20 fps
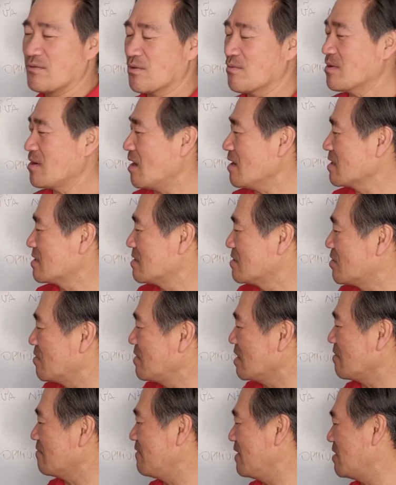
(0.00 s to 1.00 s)
tôi nói thì xưa tôi
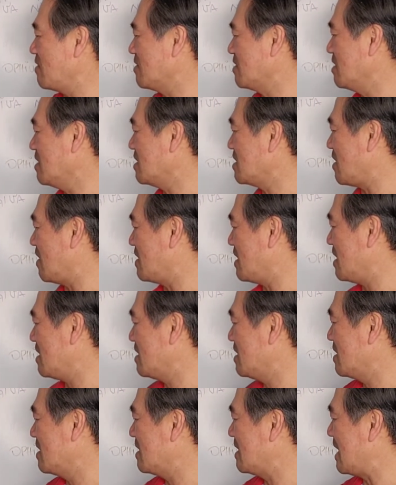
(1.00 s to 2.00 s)
nói trong video trước rồi đó
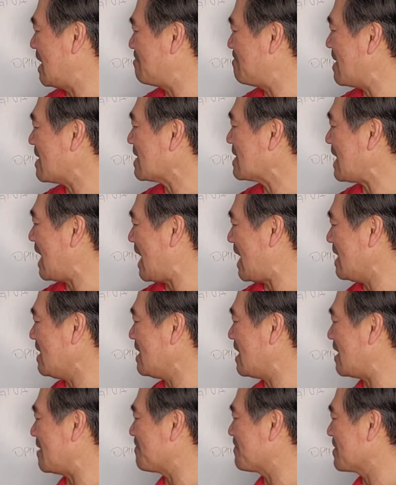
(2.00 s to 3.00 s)
là bắt giải
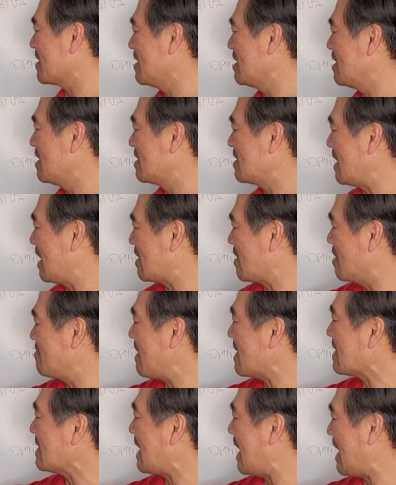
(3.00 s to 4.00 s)
nè là gọi
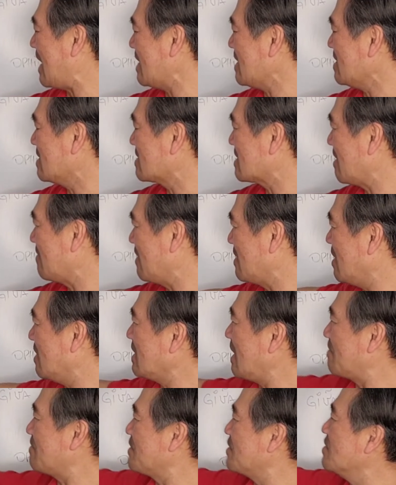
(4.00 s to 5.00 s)
bắt giải tại vì nó nằm